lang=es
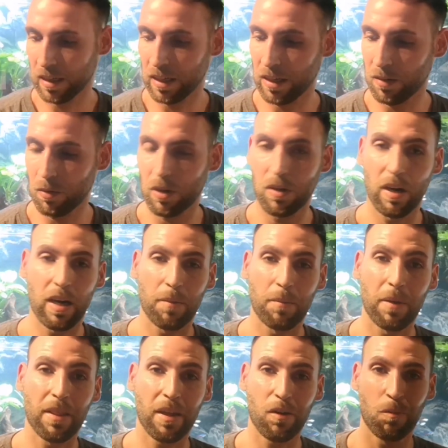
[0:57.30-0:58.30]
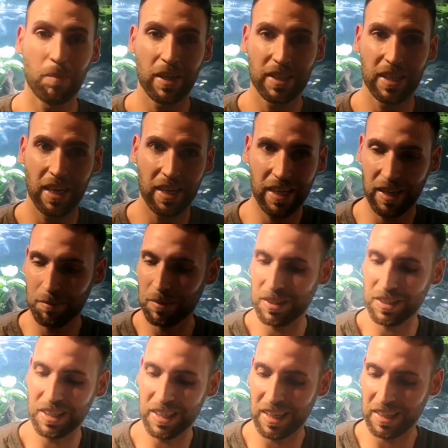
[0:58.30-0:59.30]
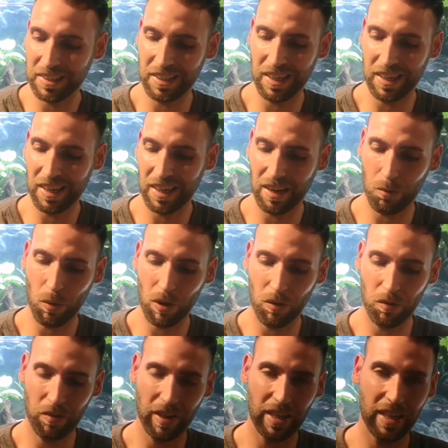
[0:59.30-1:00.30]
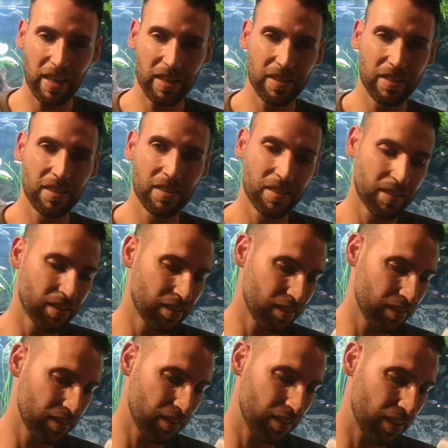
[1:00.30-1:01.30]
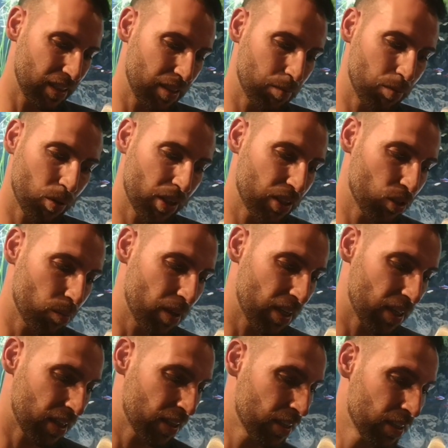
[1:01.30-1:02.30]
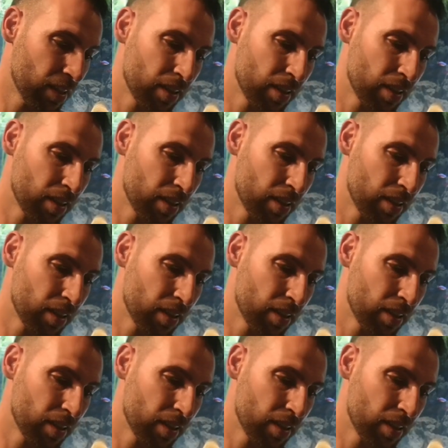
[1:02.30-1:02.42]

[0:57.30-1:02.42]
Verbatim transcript: Y bueno, la que me hace compañía aquí en mis días de acuariofilia y poquito más.